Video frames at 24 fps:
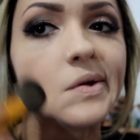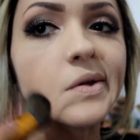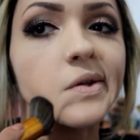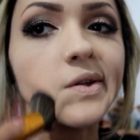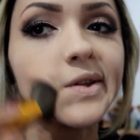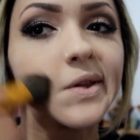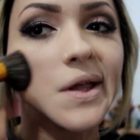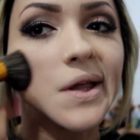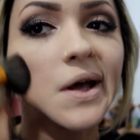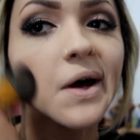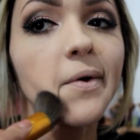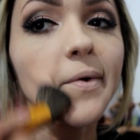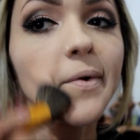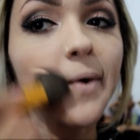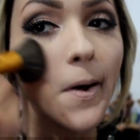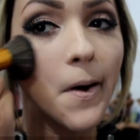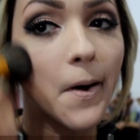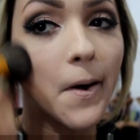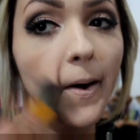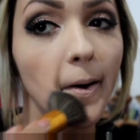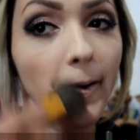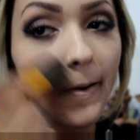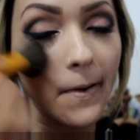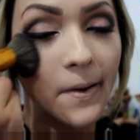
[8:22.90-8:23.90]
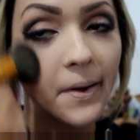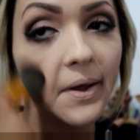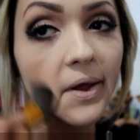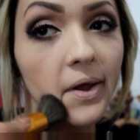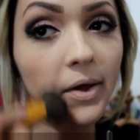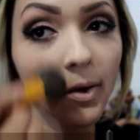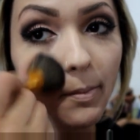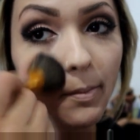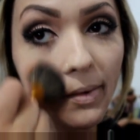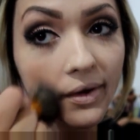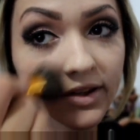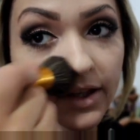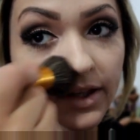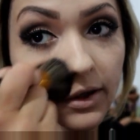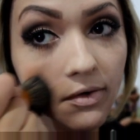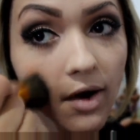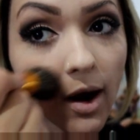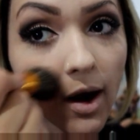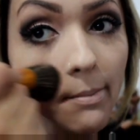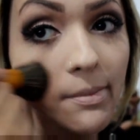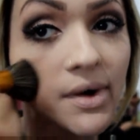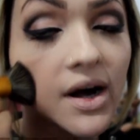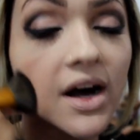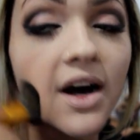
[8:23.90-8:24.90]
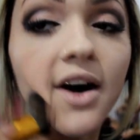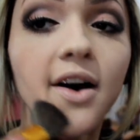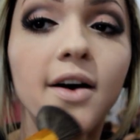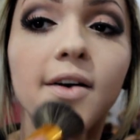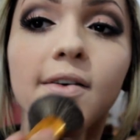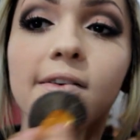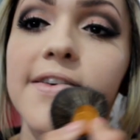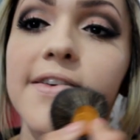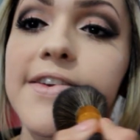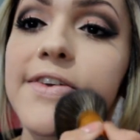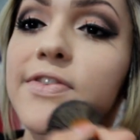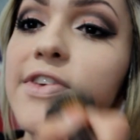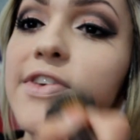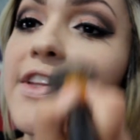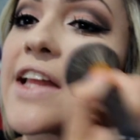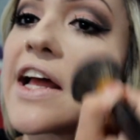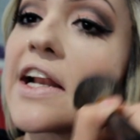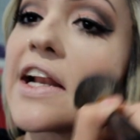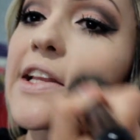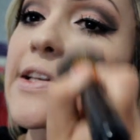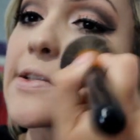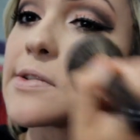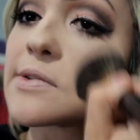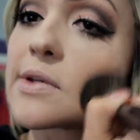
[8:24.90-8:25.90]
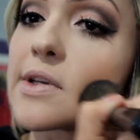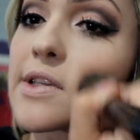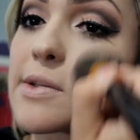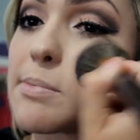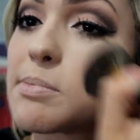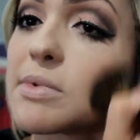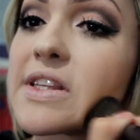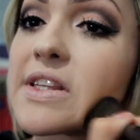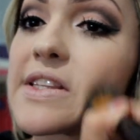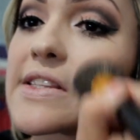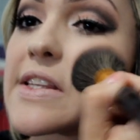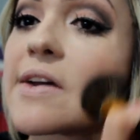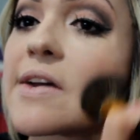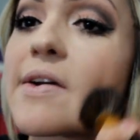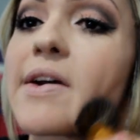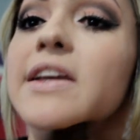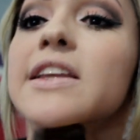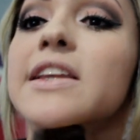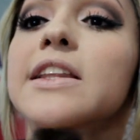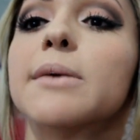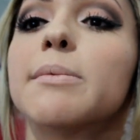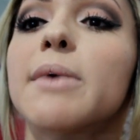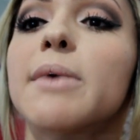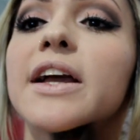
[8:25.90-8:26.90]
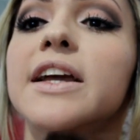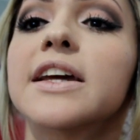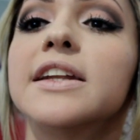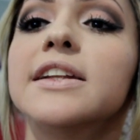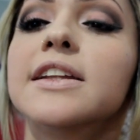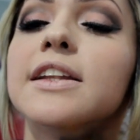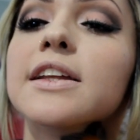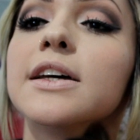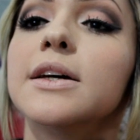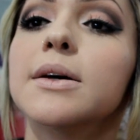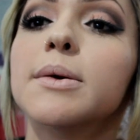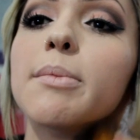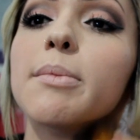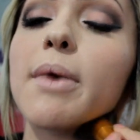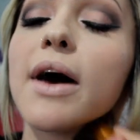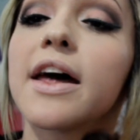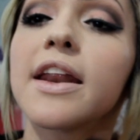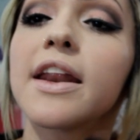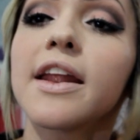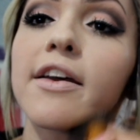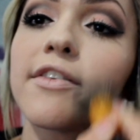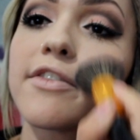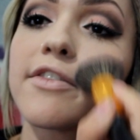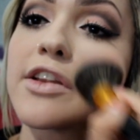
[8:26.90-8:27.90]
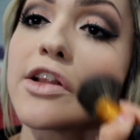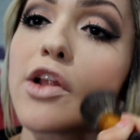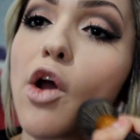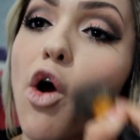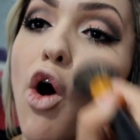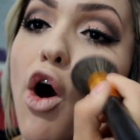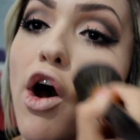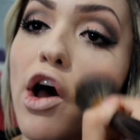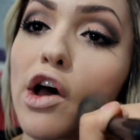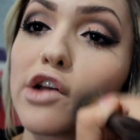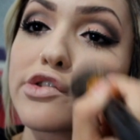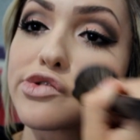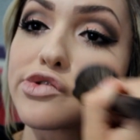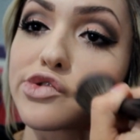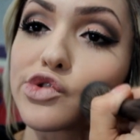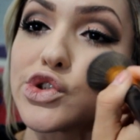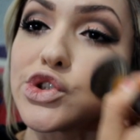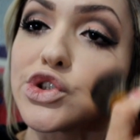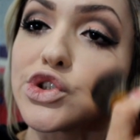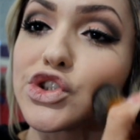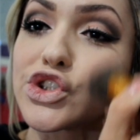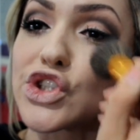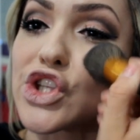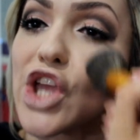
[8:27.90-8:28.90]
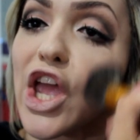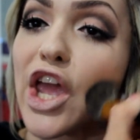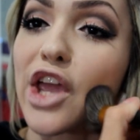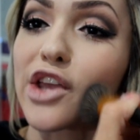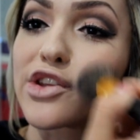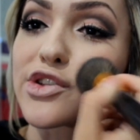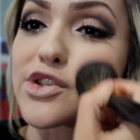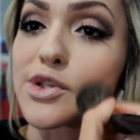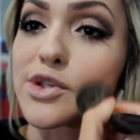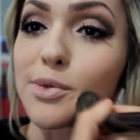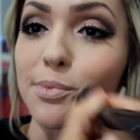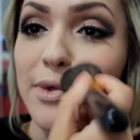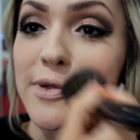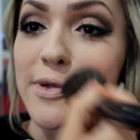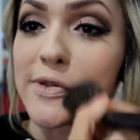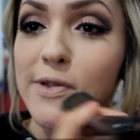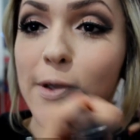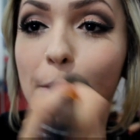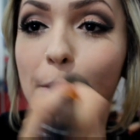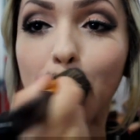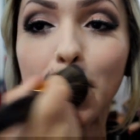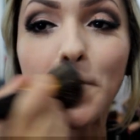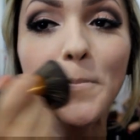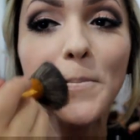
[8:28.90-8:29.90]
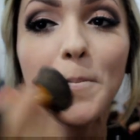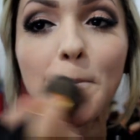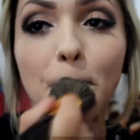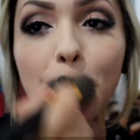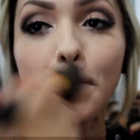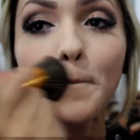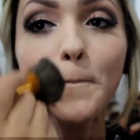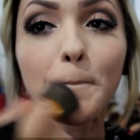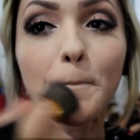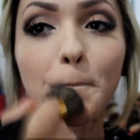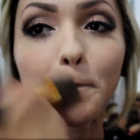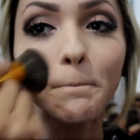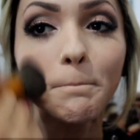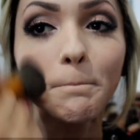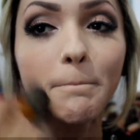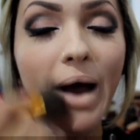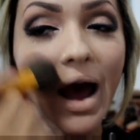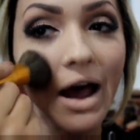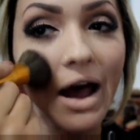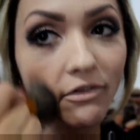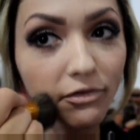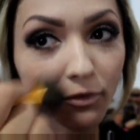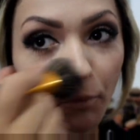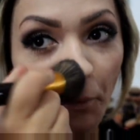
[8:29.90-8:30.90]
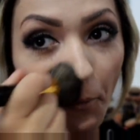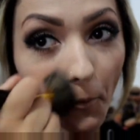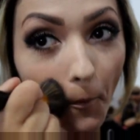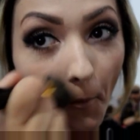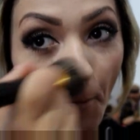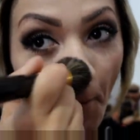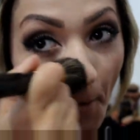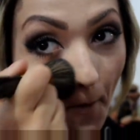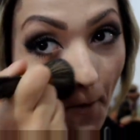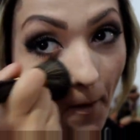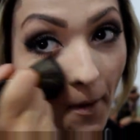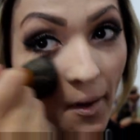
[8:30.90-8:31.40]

Então, ó, eu passei com a mão e finalizo com esse pincel aqui da Macrilan, maravilhoso, gente, pincel bafo.